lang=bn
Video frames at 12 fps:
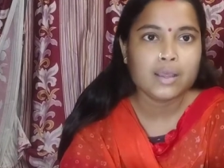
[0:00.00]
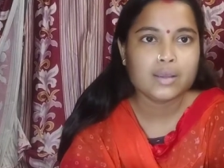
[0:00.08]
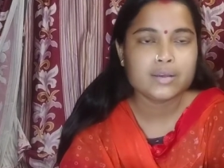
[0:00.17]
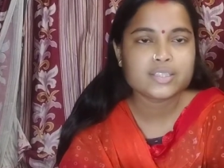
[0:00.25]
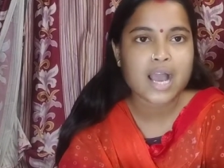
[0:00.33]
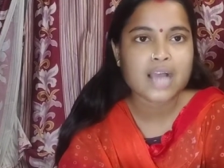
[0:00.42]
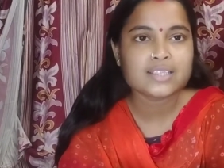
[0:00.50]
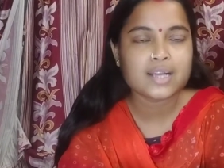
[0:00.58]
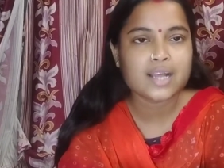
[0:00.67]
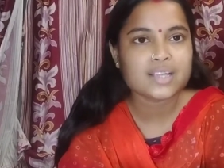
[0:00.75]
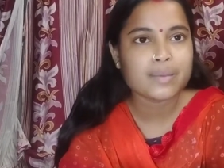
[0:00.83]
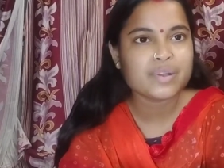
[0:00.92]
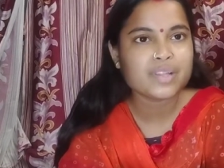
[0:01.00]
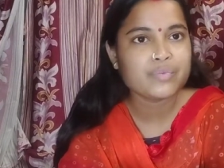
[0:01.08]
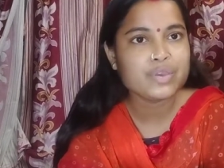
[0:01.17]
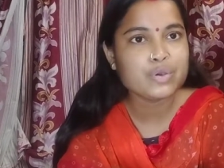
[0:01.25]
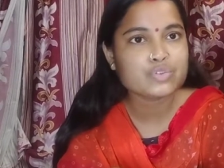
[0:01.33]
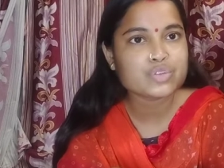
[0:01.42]
হচ্ছে হাজার হাজার আমাদের
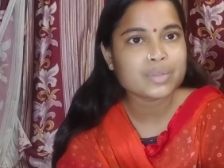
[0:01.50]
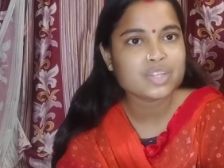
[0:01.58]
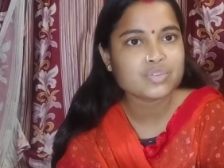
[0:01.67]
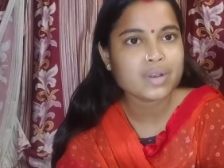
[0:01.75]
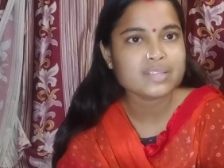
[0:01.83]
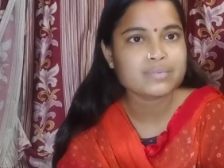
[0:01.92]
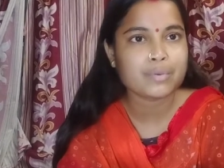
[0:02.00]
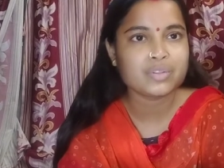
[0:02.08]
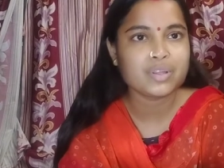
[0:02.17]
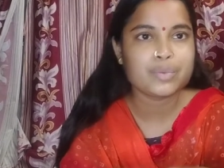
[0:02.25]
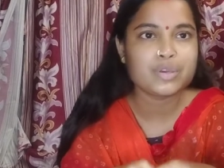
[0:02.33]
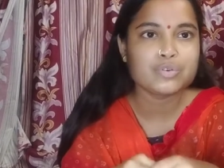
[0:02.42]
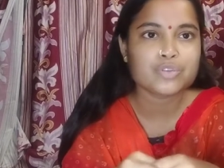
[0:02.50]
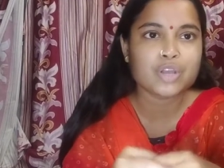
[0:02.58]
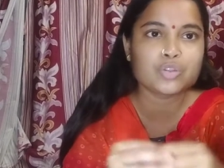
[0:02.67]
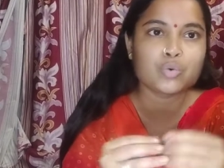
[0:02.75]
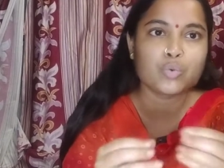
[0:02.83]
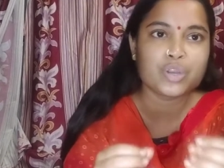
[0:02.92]
ভিউস আমাদের চলে আসবে আমাদের ভিউস
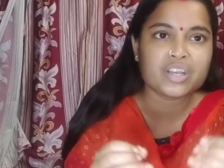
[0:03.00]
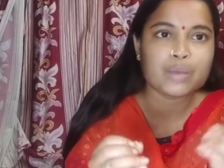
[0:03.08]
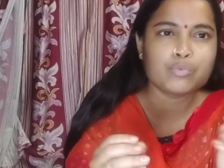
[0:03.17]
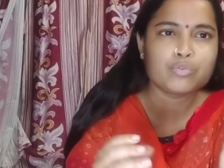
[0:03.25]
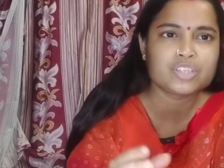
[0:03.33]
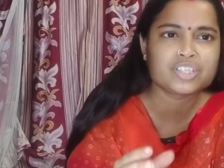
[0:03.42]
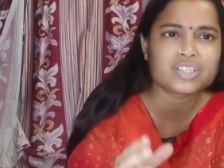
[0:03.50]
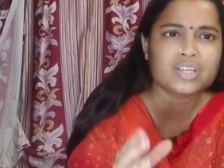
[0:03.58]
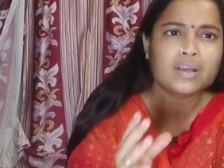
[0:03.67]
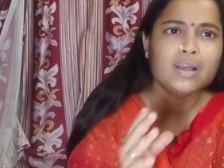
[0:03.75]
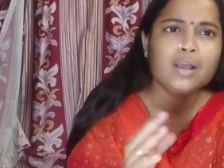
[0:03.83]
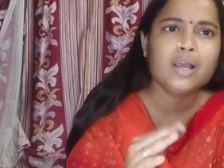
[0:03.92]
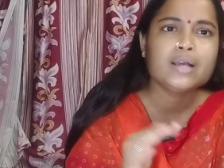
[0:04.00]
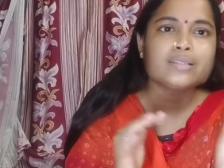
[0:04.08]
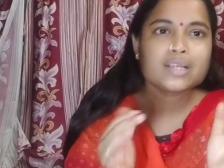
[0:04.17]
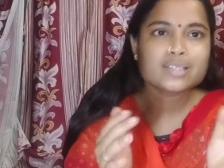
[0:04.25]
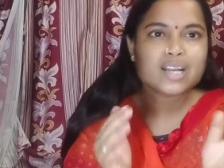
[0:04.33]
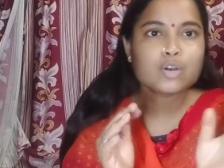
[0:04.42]
হয়তো কুড়িটা পঁচিশটা
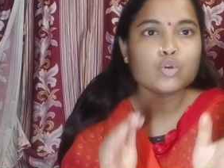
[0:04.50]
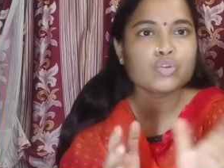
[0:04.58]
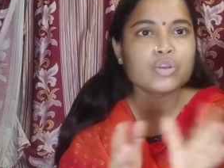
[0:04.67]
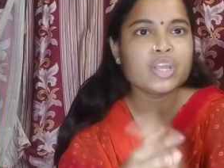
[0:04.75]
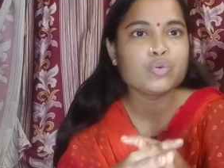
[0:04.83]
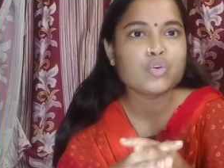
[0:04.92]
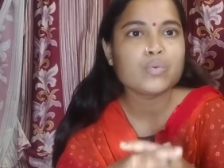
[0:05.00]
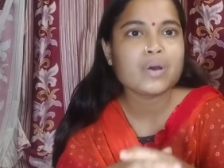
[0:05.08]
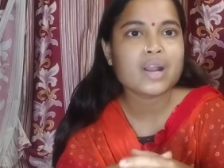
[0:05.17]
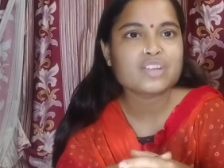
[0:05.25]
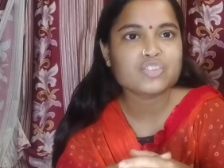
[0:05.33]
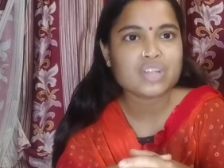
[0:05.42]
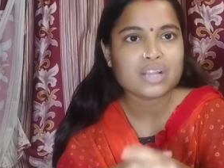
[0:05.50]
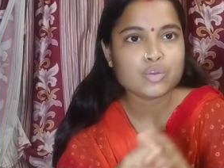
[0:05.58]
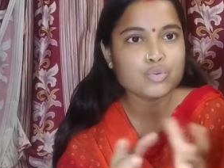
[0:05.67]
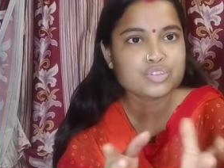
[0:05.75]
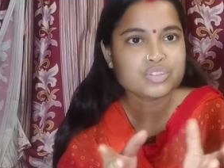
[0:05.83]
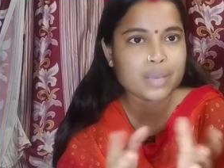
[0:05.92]
যারা যারা নতুন ইউটিউবার আছো তারা তো
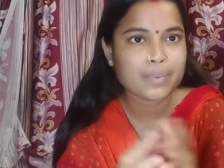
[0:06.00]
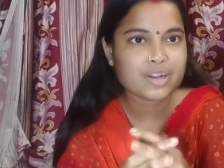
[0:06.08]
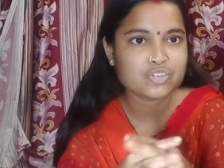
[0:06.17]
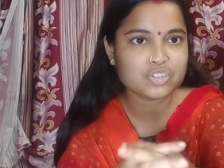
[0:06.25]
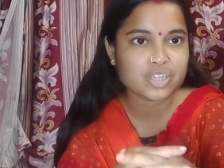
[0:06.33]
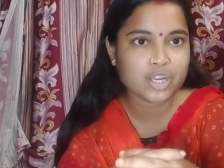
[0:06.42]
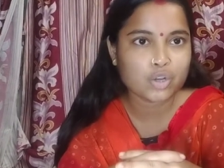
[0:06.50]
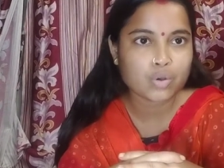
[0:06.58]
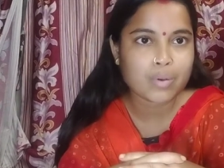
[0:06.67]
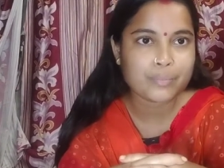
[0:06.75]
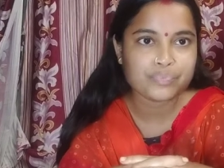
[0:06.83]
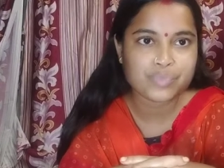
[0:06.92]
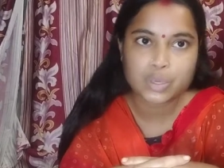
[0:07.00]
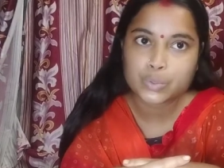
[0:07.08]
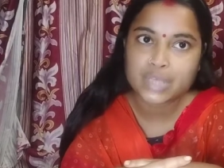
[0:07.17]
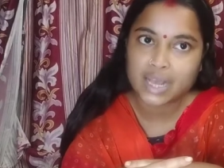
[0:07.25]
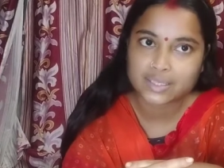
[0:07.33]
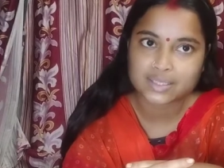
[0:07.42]
বুঝতেই পারছো যে কীরকম ভিউস
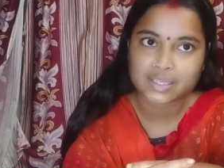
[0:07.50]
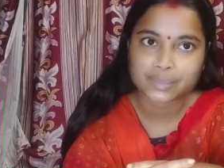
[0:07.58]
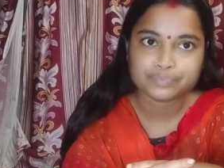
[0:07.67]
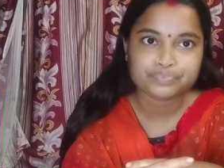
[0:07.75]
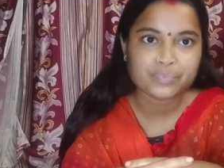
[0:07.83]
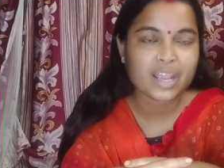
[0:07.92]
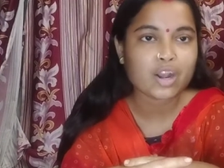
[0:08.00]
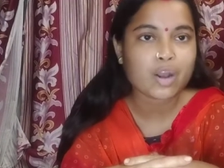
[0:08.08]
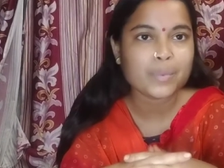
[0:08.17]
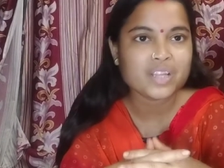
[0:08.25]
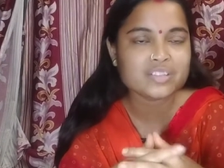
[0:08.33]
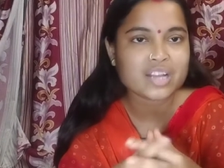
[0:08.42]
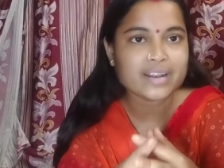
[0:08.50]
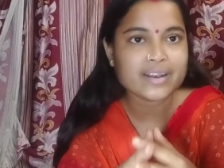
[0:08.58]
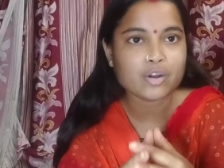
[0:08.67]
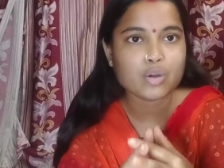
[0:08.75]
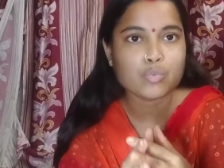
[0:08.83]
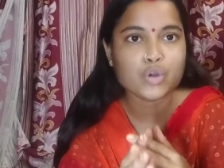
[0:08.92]
আসছে কেন আমাদের চ্যানেল
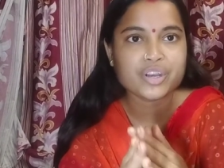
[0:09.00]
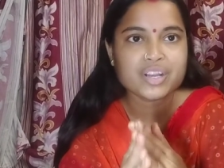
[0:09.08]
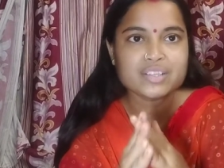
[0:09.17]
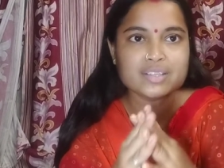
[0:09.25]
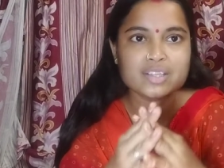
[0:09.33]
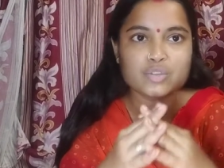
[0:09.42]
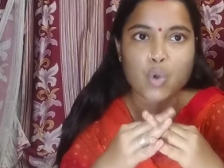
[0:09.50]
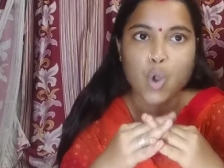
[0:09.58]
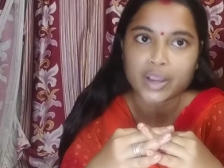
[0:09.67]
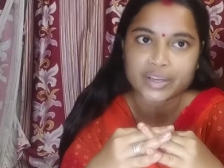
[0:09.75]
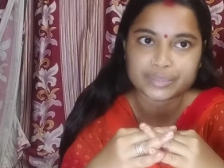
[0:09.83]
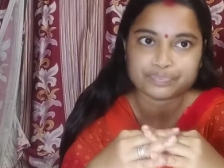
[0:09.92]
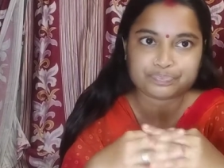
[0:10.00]
এখনও মনিটাইজার যেহেতু হয়নি